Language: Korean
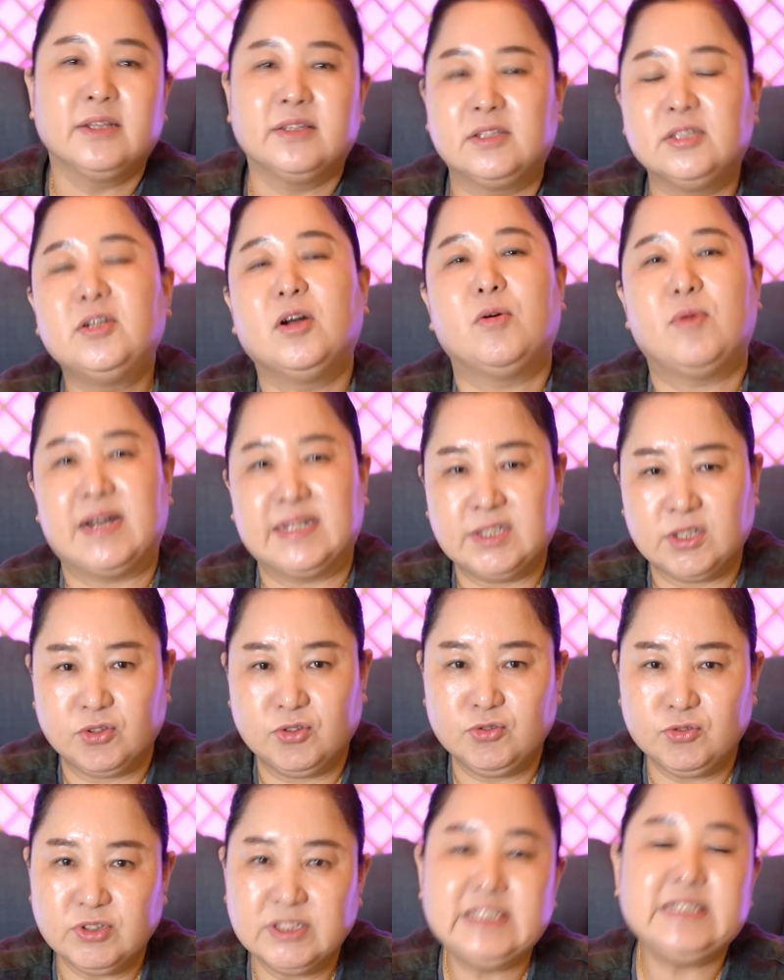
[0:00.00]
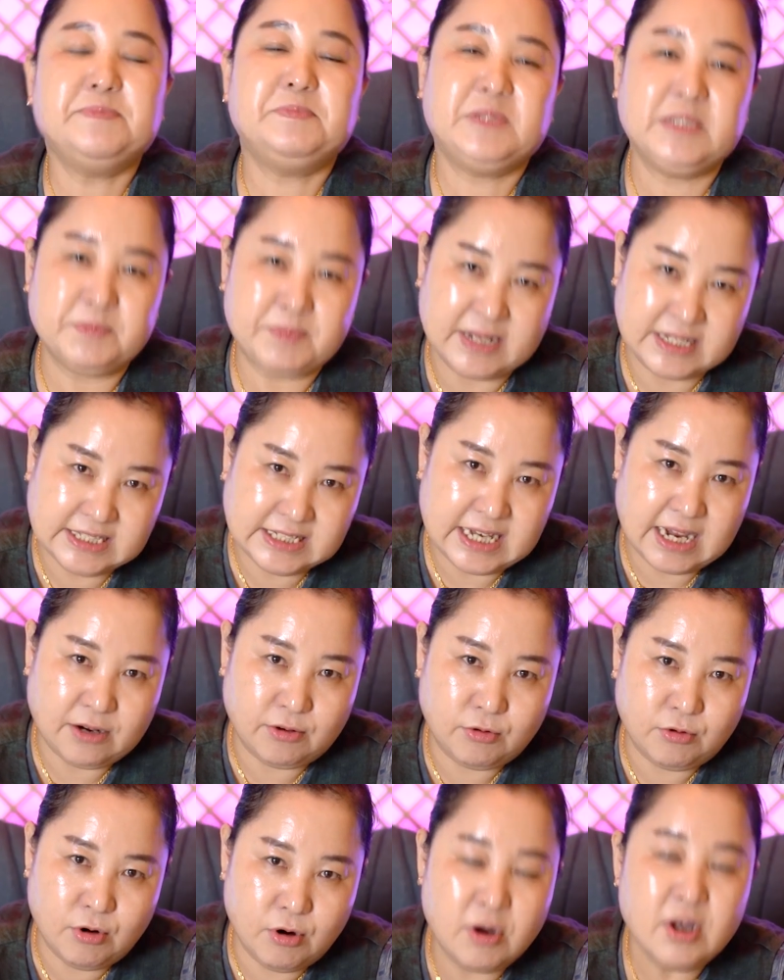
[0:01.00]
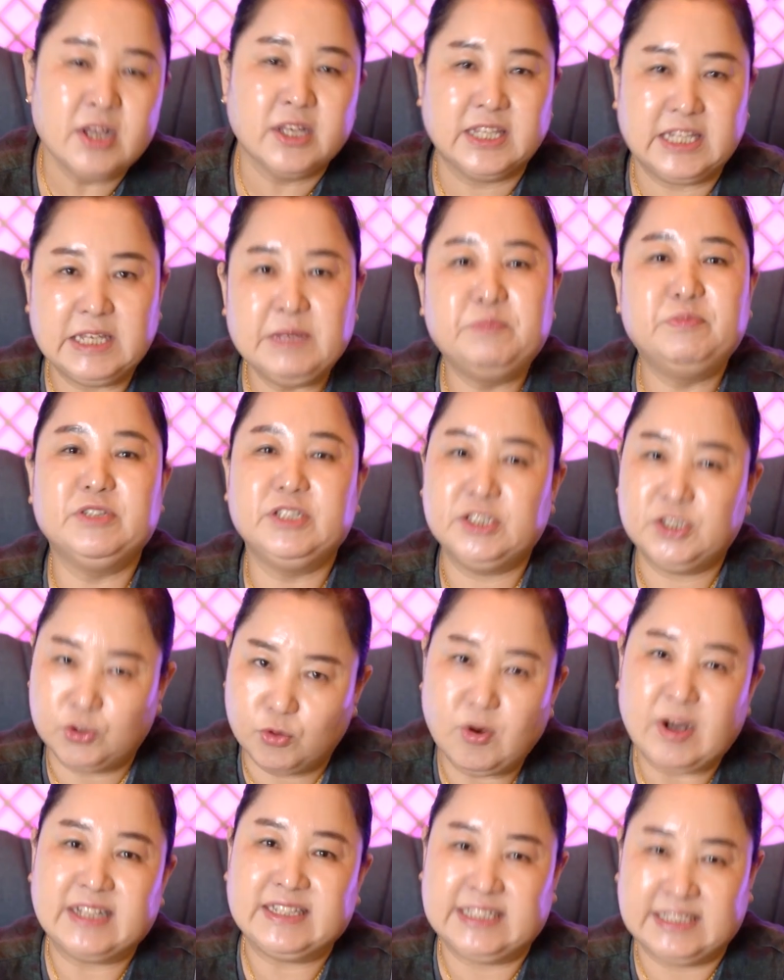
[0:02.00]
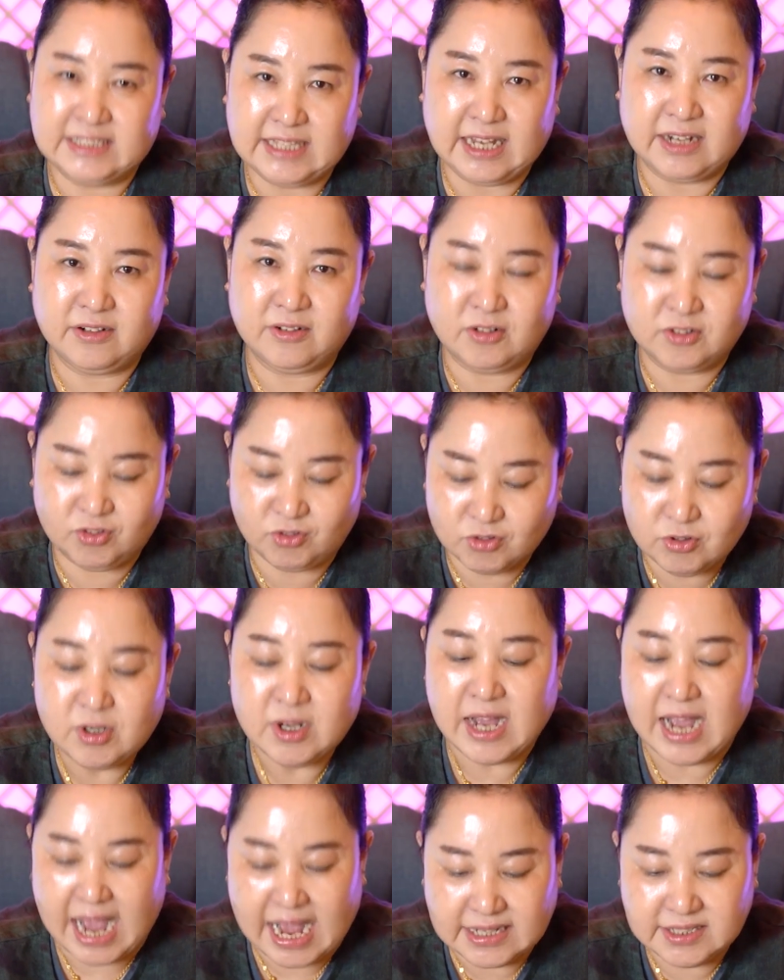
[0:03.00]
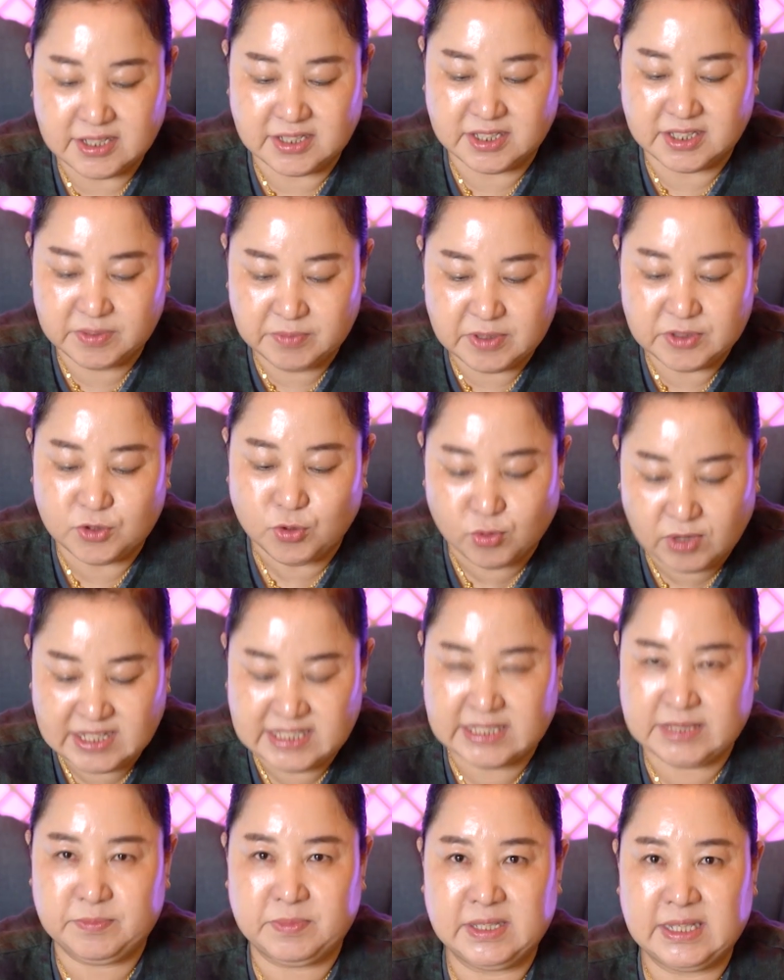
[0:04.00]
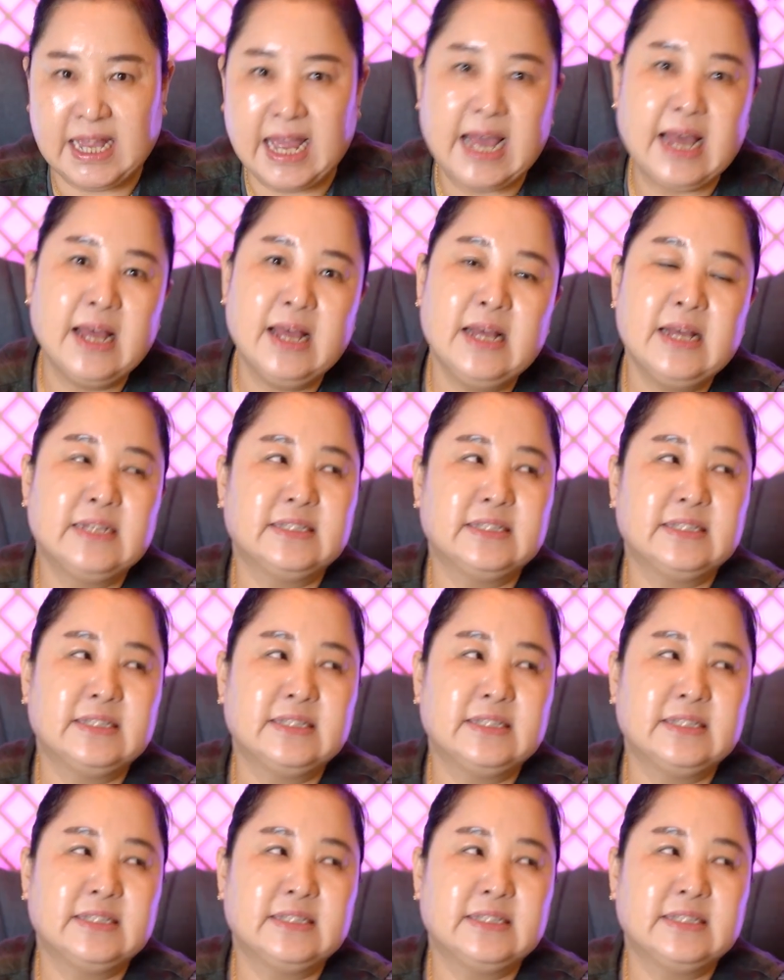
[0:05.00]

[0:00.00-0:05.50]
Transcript: 들어와서도 찝찝하지 않고 기분이 좋아진다는 것도 아셨으면 좋겠습니다.